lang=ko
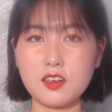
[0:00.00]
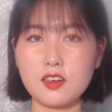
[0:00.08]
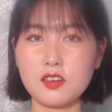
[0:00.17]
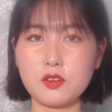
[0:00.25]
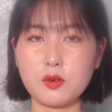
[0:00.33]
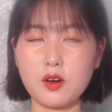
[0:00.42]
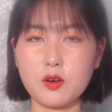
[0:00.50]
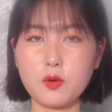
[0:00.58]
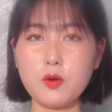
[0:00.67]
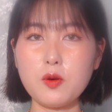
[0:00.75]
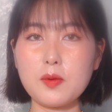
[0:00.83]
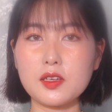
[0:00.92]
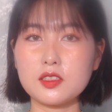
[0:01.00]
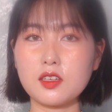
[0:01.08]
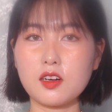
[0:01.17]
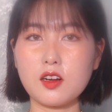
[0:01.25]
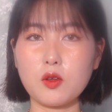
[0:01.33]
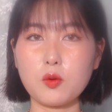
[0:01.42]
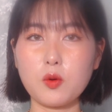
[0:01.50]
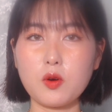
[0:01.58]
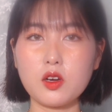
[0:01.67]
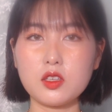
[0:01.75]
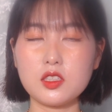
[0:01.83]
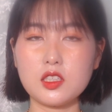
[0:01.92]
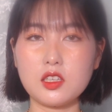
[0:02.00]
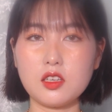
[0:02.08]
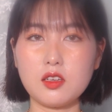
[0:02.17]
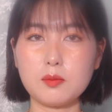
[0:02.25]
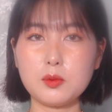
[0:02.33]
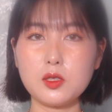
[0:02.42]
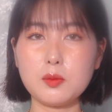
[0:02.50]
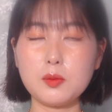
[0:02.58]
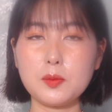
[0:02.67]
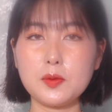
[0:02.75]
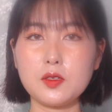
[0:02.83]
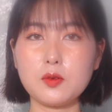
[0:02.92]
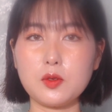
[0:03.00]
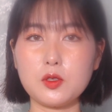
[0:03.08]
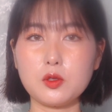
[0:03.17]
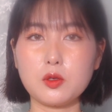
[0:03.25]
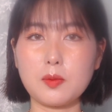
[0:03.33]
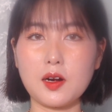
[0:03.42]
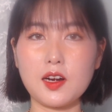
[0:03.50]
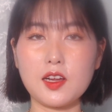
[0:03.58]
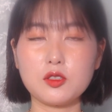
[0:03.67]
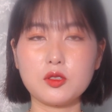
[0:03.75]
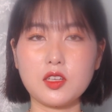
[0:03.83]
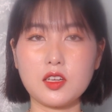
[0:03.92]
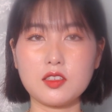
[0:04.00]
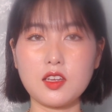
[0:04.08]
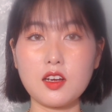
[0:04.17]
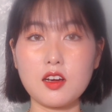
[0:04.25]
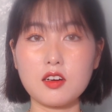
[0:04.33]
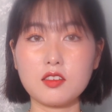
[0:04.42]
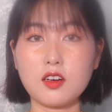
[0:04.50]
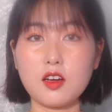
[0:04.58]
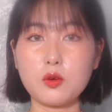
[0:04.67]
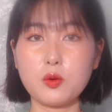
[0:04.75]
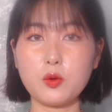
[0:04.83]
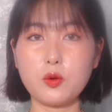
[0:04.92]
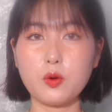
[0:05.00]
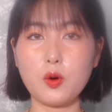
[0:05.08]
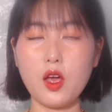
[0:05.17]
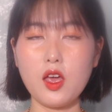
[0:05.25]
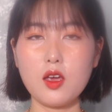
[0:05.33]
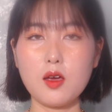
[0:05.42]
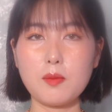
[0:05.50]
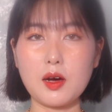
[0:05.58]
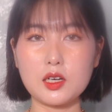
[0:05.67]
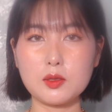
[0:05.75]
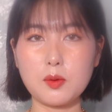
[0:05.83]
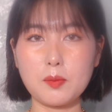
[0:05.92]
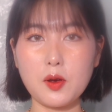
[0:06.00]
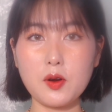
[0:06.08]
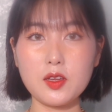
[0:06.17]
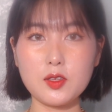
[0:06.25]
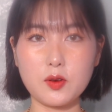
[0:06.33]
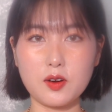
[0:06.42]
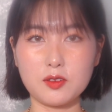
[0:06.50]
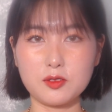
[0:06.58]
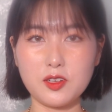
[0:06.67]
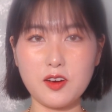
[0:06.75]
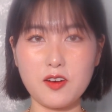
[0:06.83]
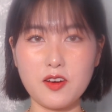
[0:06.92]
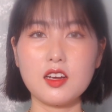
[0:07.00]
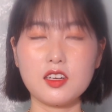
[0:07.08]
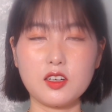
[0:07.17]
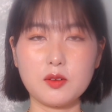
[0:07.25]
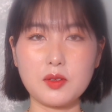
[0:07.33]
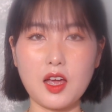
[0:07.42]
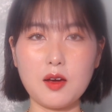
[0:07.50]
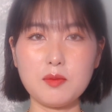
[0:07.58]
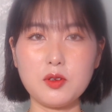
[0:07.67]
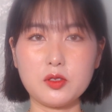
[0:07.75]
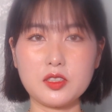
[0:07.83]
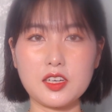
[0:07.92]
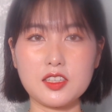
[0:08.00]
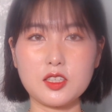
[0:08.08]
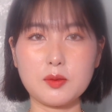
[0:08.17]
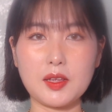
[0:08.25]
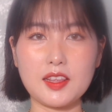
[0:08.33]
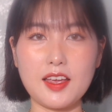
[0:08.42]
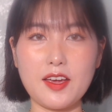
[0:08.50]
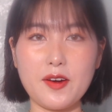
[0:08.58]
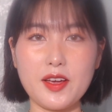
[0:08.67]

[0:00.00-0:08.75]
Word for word: 생각으로 하고 마스카라도 똑같이 뿌리 부분을 위주로 발라준다는 생각을 하고 바르면 편하더라고요. 그럼 다음 영상에서 만나요.